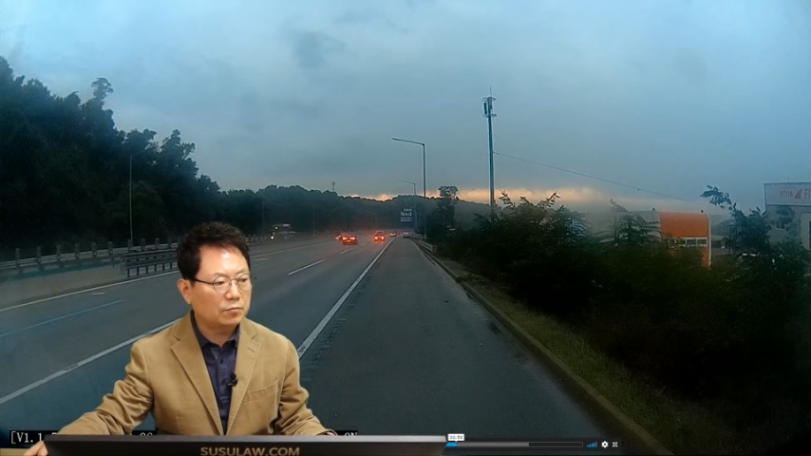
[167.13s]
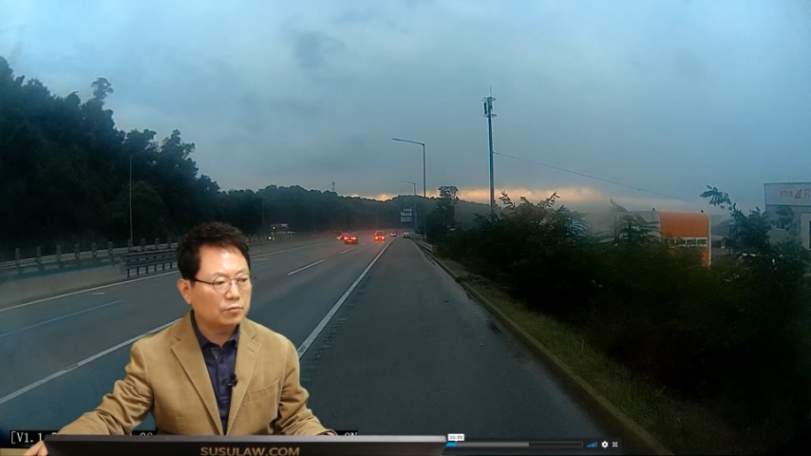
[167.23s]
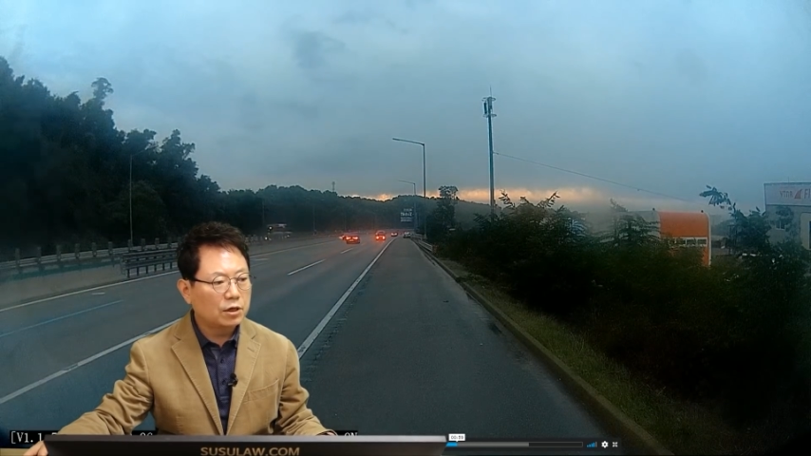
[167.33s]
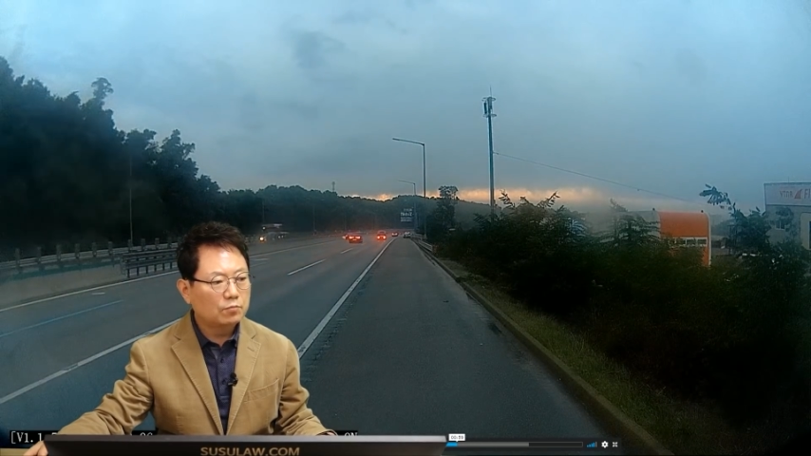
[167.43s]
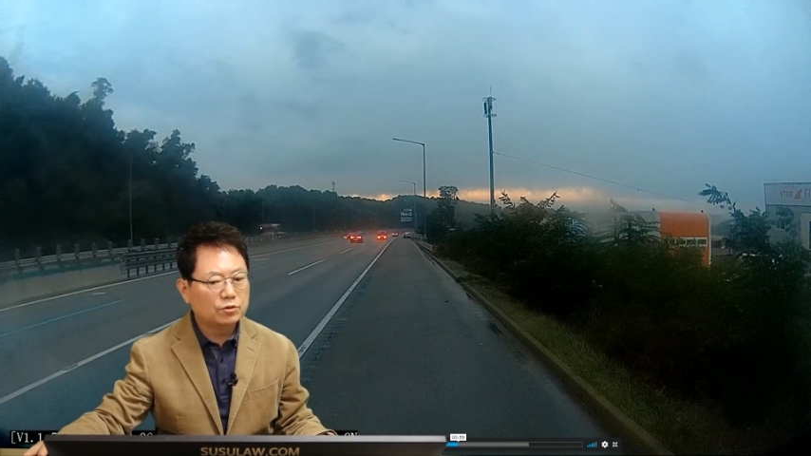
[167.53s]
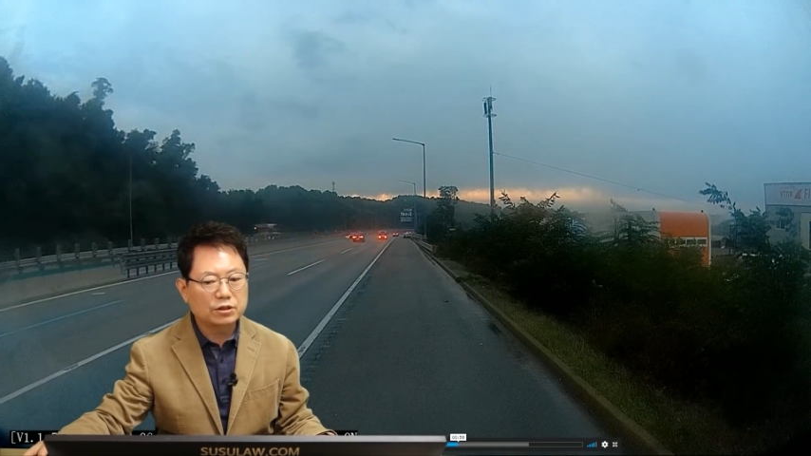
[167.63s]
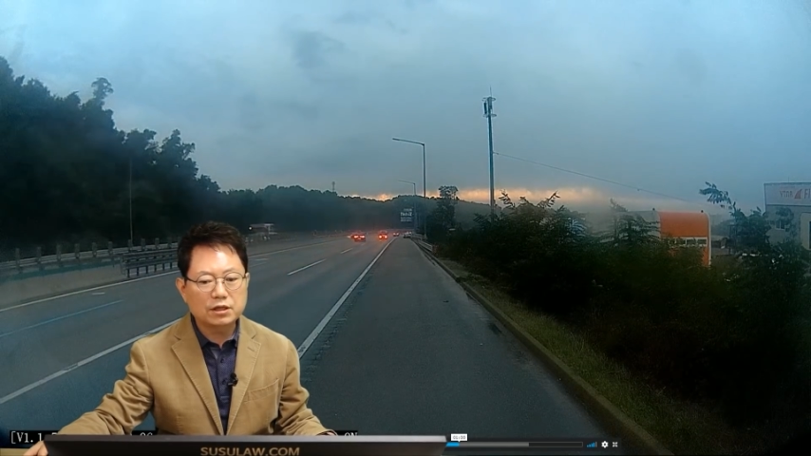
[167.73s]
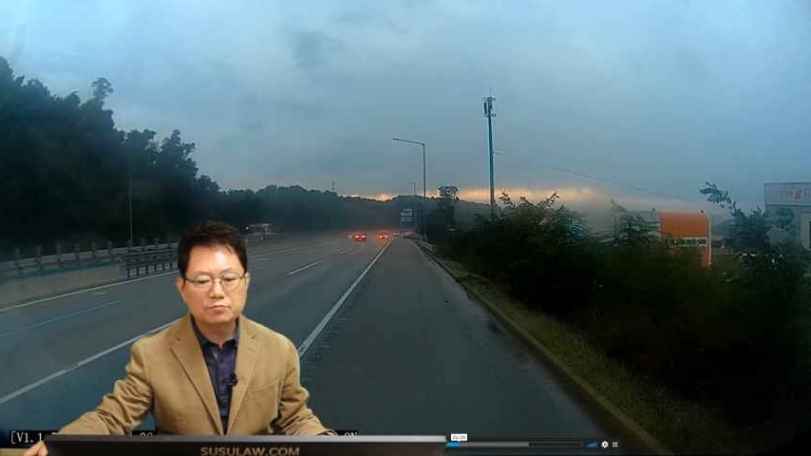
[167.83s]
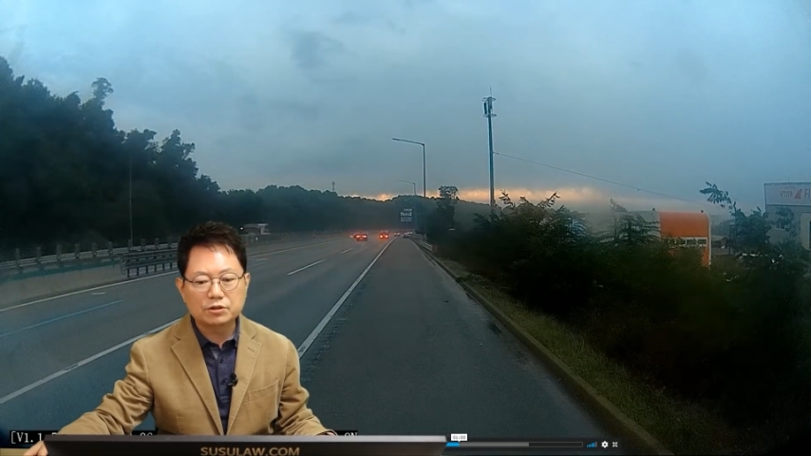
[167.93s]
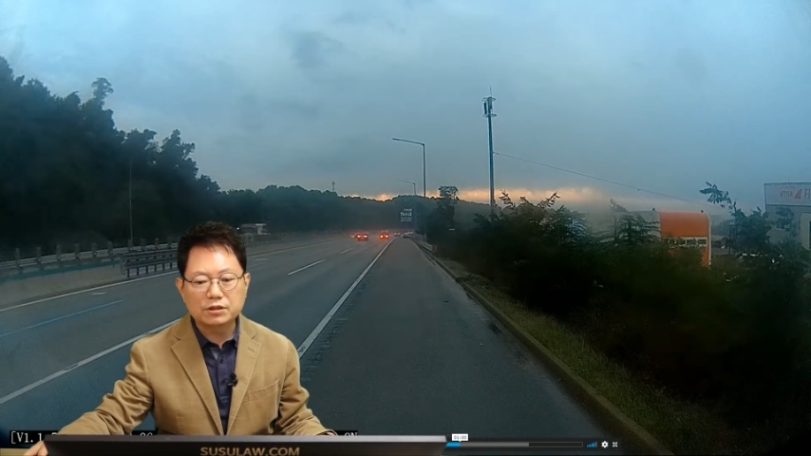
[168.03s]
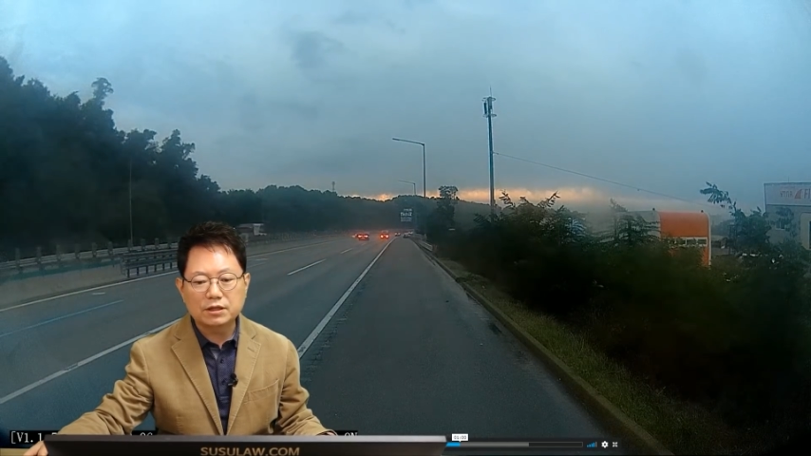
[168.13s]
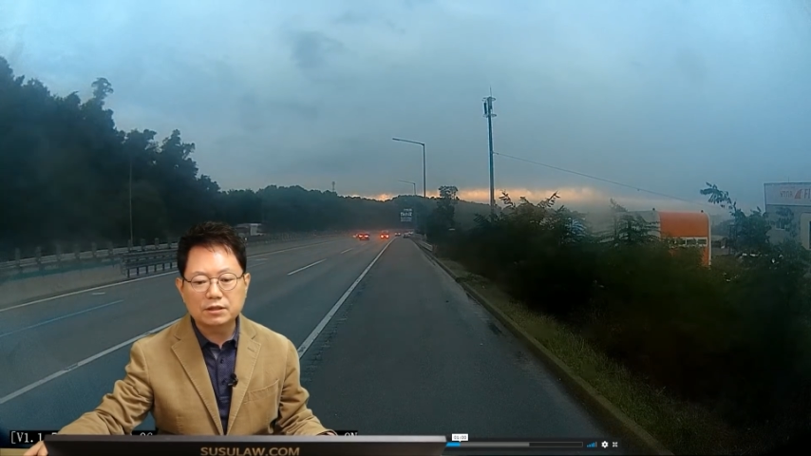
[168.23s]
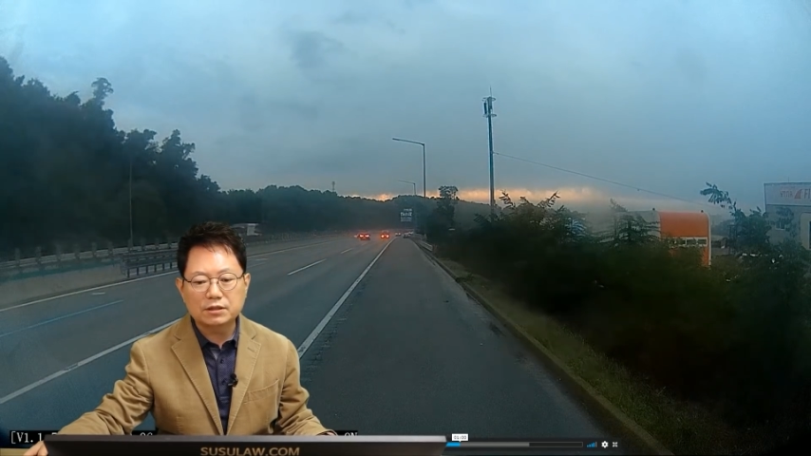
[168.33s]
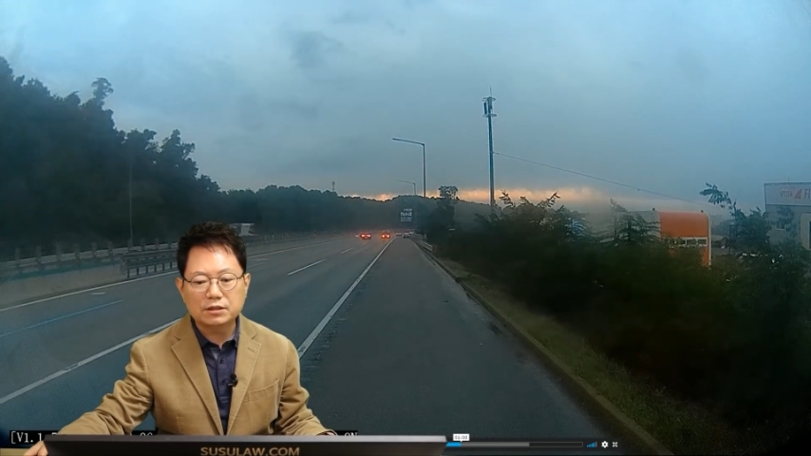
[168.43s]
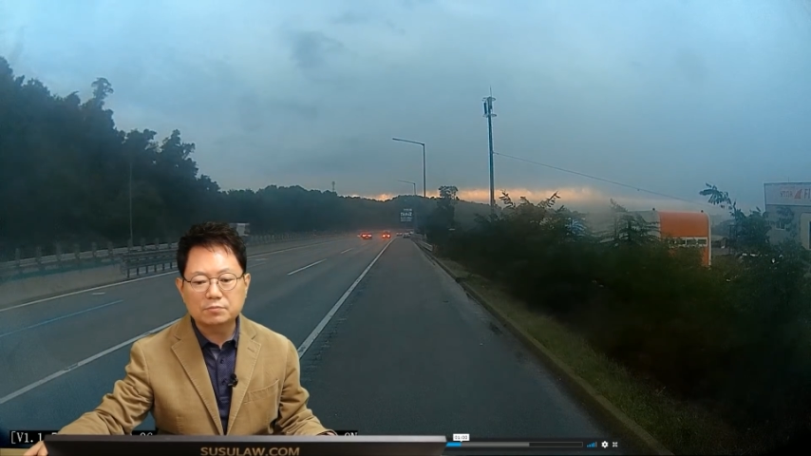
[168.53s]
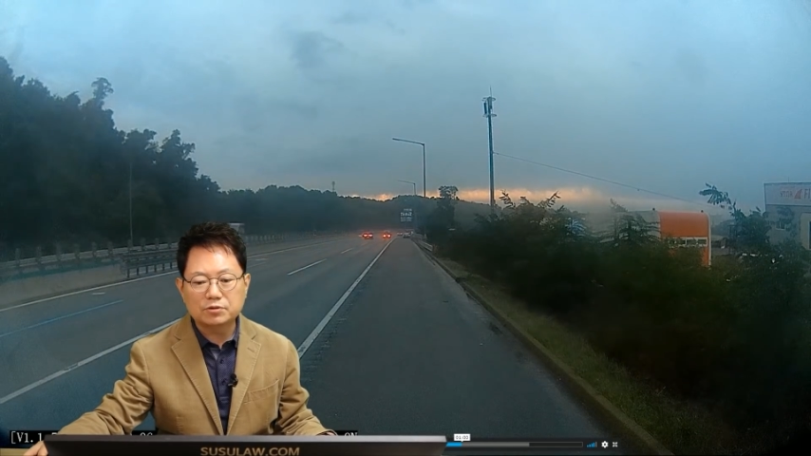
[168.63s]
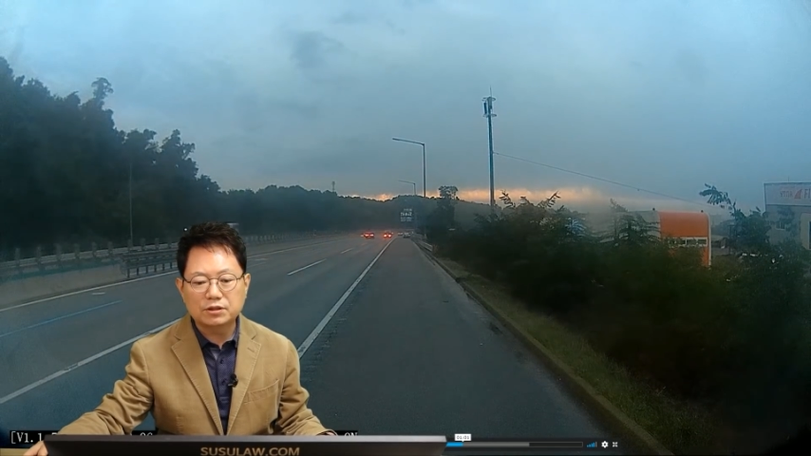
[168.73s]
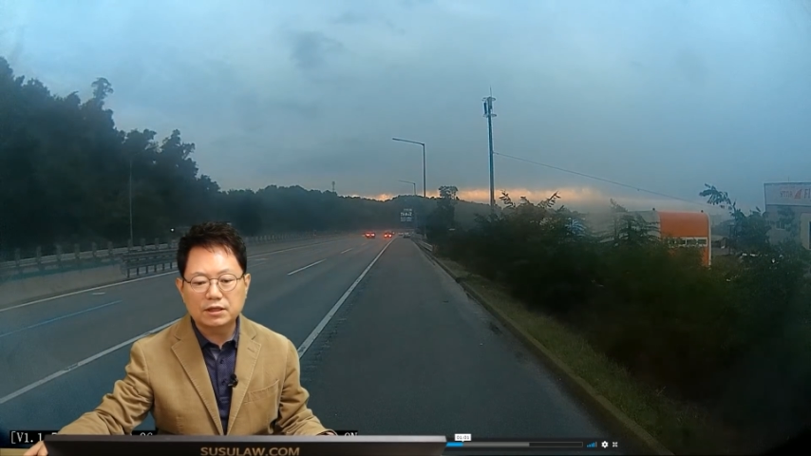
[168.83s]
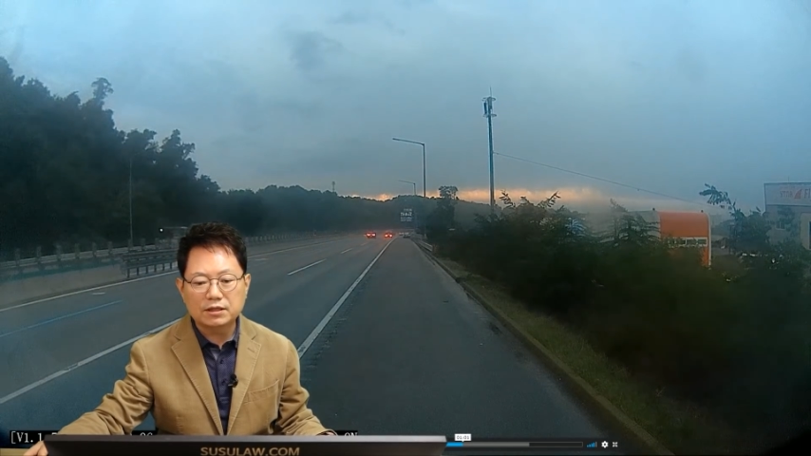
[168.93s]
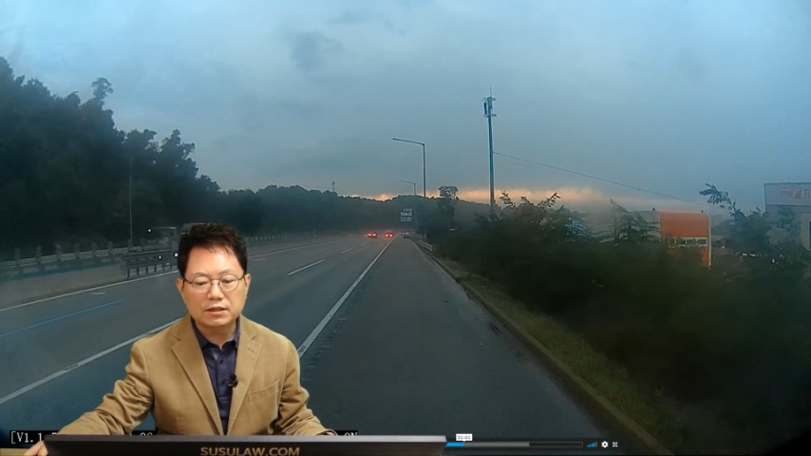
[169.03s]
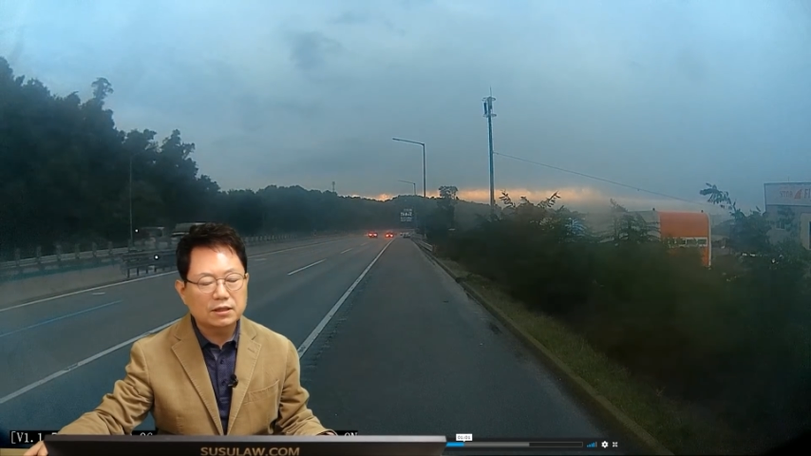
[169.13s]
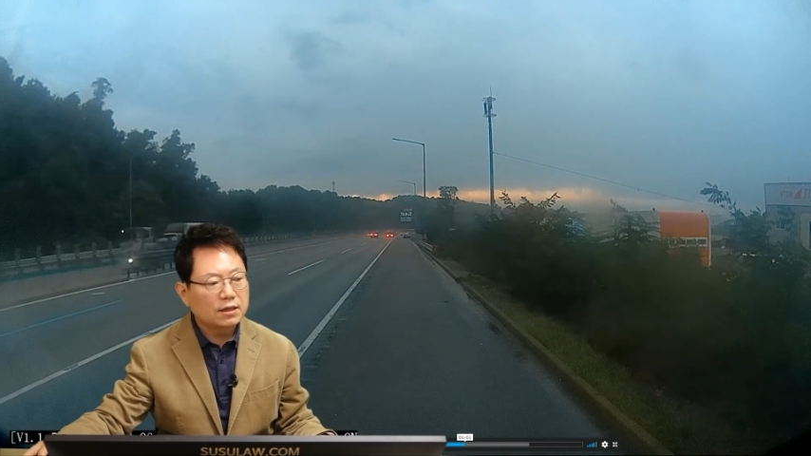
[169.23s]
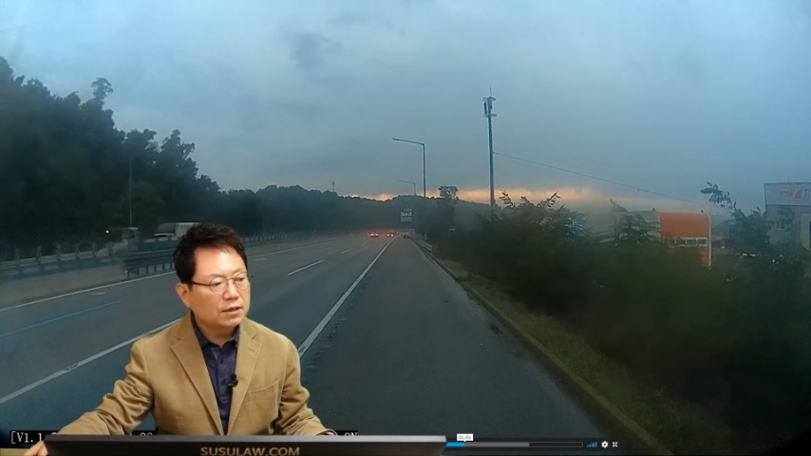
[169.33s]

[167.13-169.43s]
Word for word: 뭐 무슨 얘기, 무슨 얘기인지, 무슨 얘기인지.